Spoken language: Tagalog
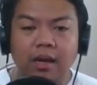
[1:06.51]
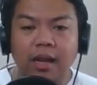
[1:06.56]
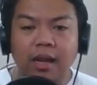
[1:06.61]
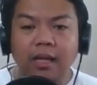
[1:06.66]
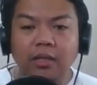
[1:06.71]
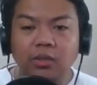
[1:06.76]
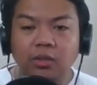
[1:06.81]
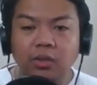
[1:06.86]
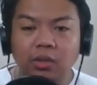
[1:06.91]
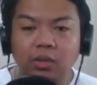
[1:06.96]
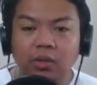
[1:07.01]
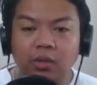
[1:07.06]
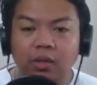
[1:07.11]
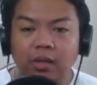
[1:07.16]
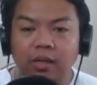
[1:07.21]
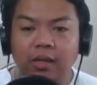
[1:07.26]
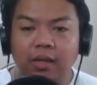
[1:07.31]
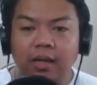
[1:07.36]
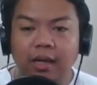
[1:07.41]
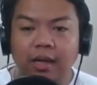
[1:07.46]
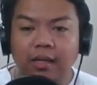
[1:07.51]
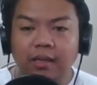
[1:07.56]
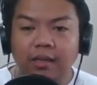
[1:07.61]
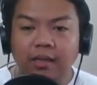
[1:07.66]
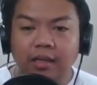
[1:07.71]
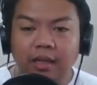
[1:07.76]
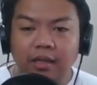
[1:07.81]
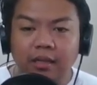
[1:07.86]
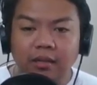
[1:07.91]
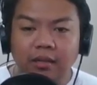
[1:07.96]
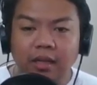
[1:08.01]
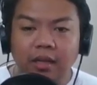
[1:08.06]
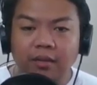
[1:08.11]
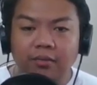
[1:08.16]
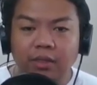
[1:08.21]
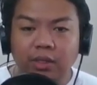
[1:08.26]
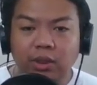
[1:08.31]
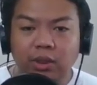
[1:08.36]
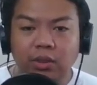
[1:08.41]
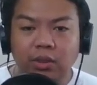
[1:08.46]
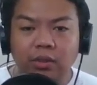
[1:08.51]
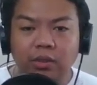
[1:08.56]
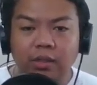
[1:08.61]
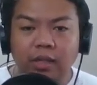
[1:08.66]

radyo at ng telebisyon ng